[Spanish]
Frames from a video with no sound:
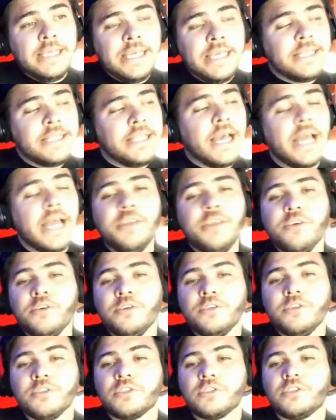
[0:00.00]
¿Y este
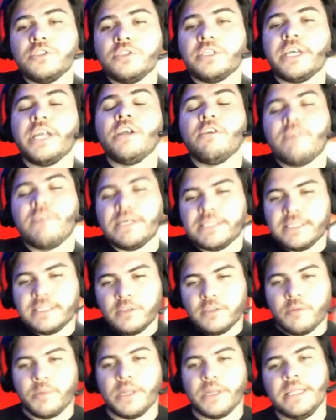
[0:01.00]
año con qué nos vas a
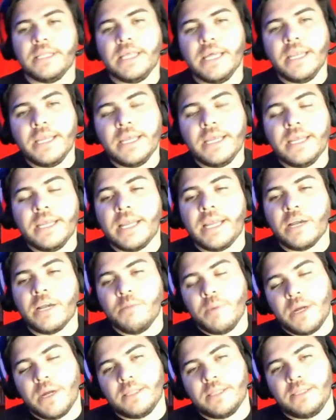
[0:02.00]
sorprender en la
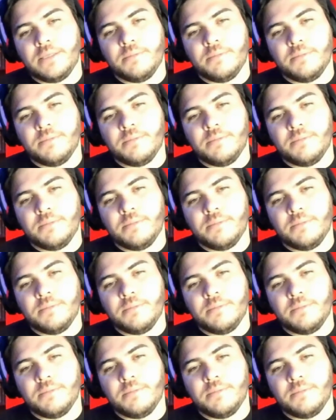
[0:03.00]
Ecoparty?